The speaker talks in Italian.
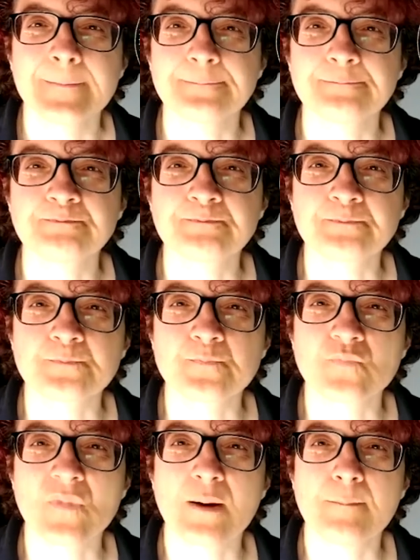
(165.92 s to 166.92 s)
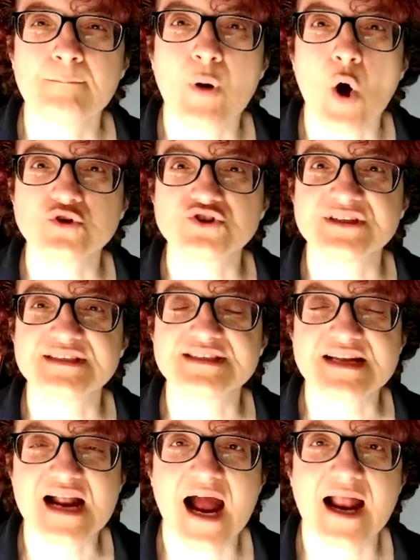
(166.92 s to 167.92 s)
mh, mm, bocce
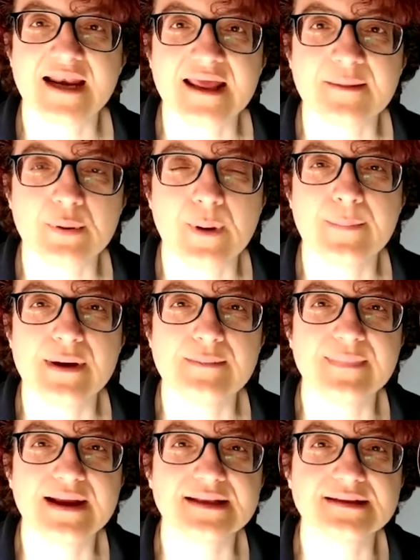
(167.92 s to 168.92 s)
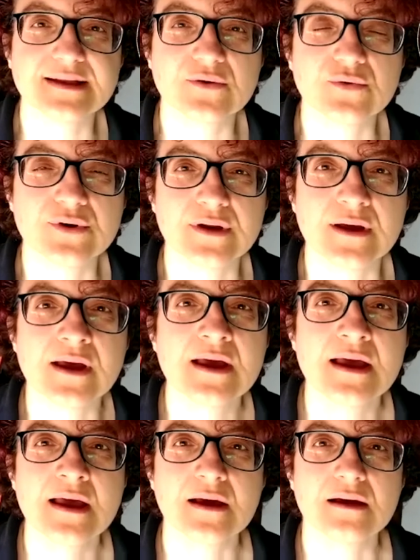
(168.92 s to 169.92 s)
strane, probabilmente con
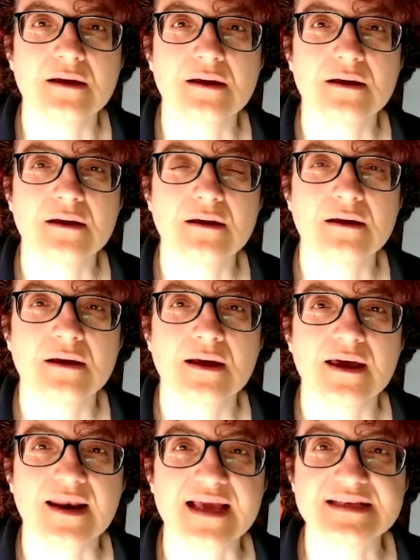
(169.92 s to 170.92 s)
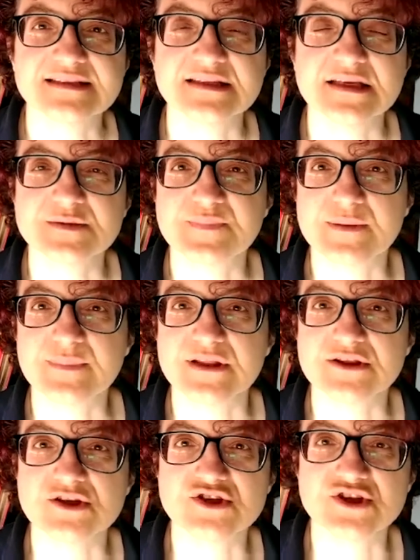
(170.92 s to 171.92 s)
eh, resti di
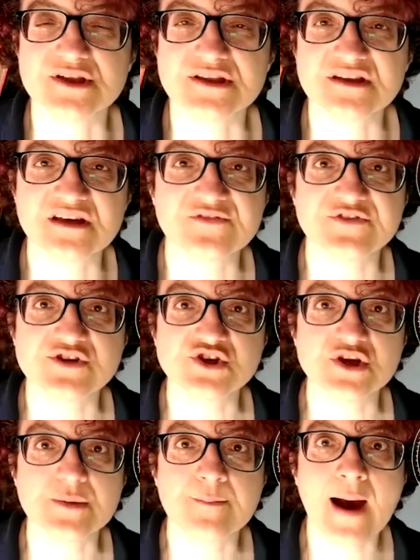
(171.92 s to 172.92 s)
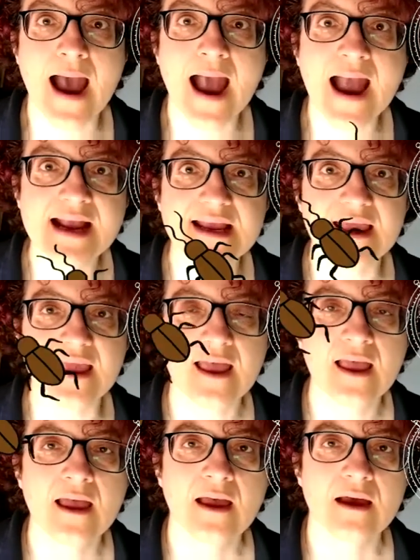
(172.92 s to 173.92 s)
esperimenti scientifici, ma anche
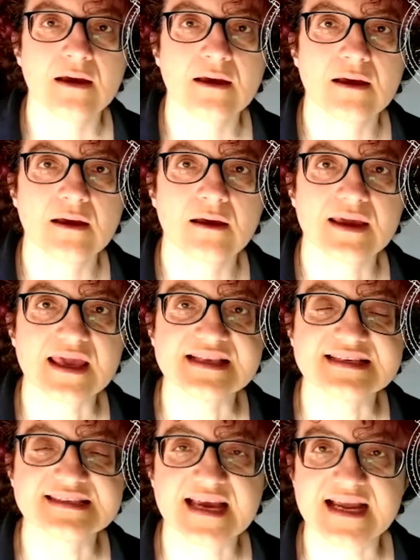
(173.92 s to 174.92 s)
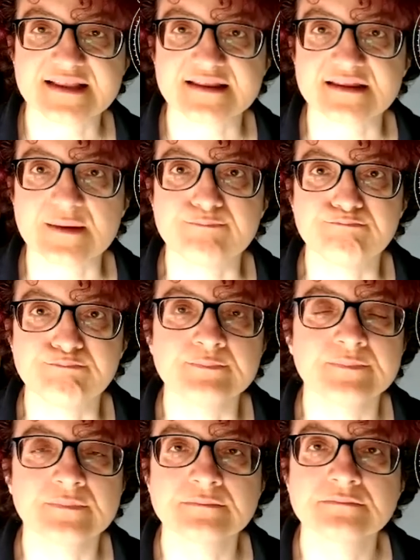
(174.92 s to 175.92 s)
eh, insetti
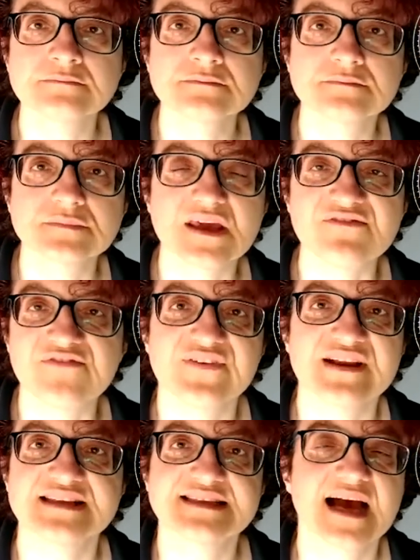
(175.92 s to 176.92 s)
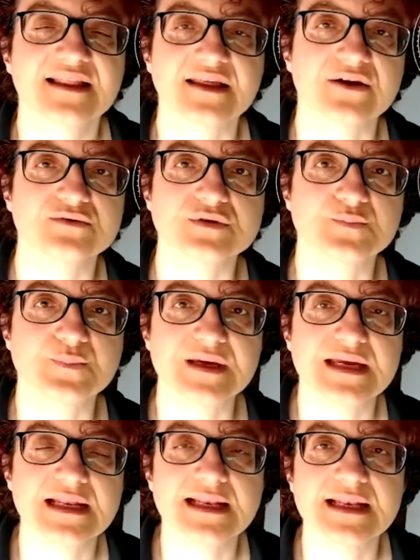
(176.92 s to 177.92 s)
mh, mm, infilzati con
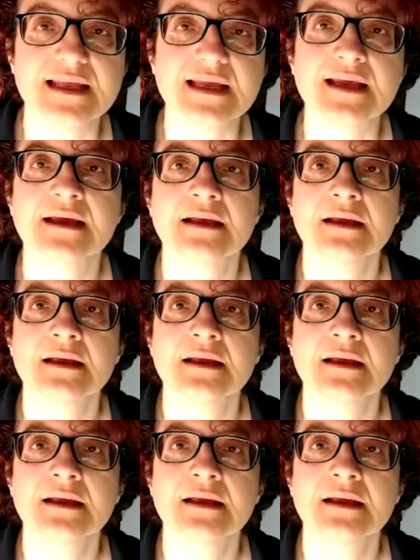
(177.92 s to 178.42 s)
spilli.